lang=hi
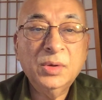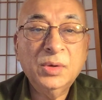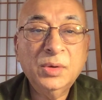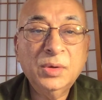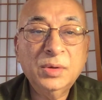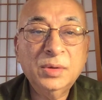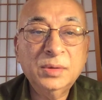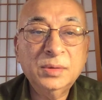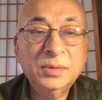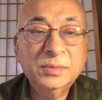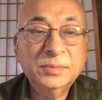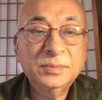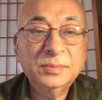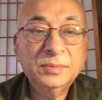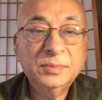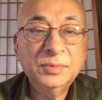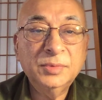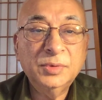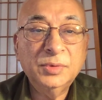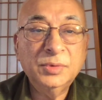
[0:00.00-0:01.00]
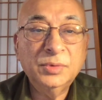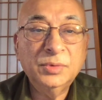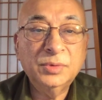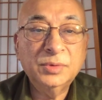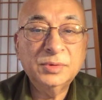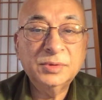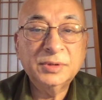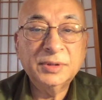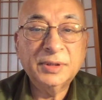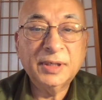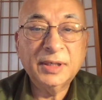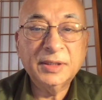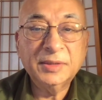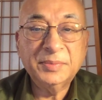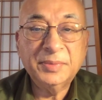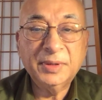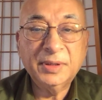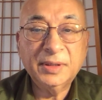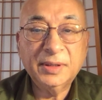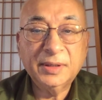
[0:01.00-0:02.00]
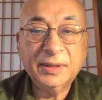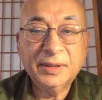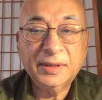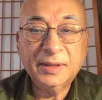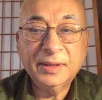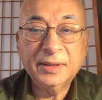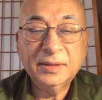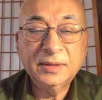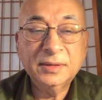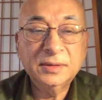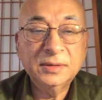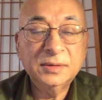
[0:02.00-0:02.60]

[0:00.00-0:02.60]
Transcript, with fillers: और लोग शिकायत भी कर रहे हैं